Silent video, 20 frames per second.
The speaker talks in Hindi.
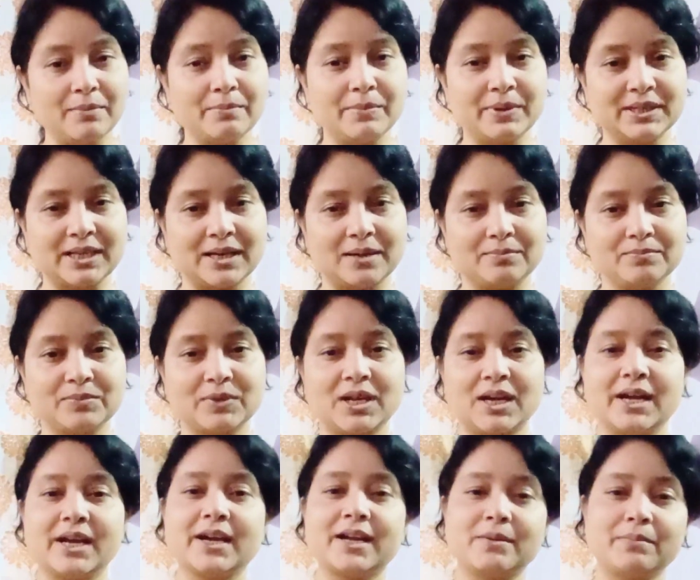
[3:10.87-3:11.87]
पहला
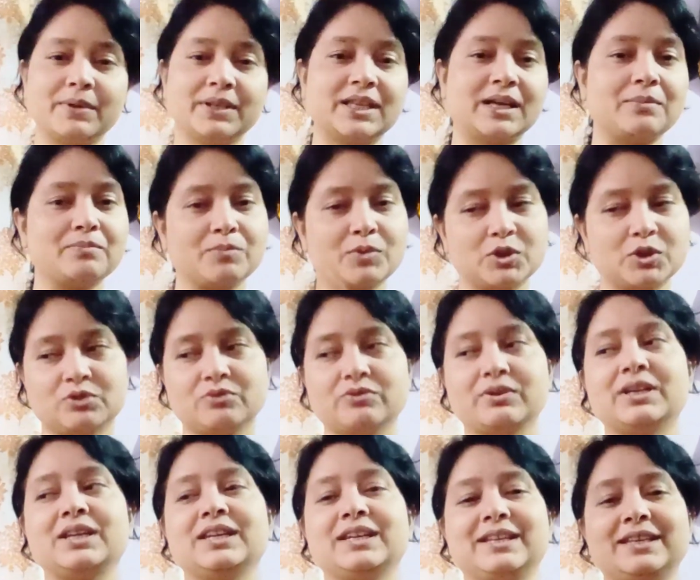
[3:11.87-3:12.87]
बादाम अगर बादाम
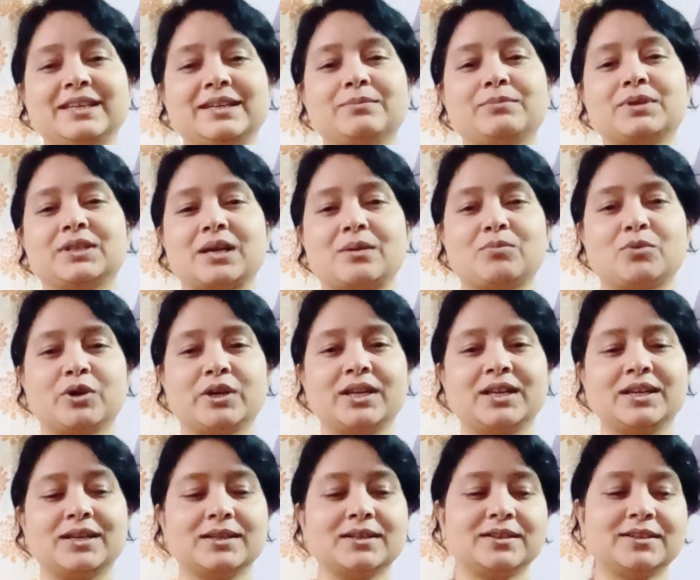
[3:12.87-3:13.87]
ऑयल नहीं है
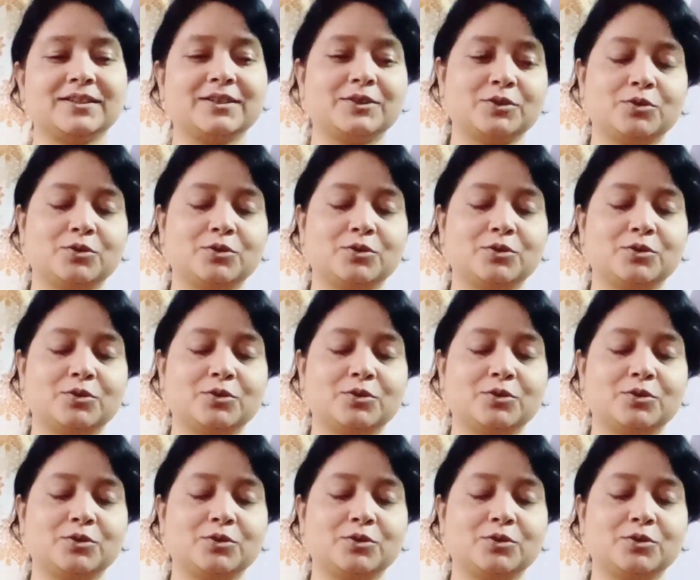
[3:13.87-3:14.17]
बादाम ऑयल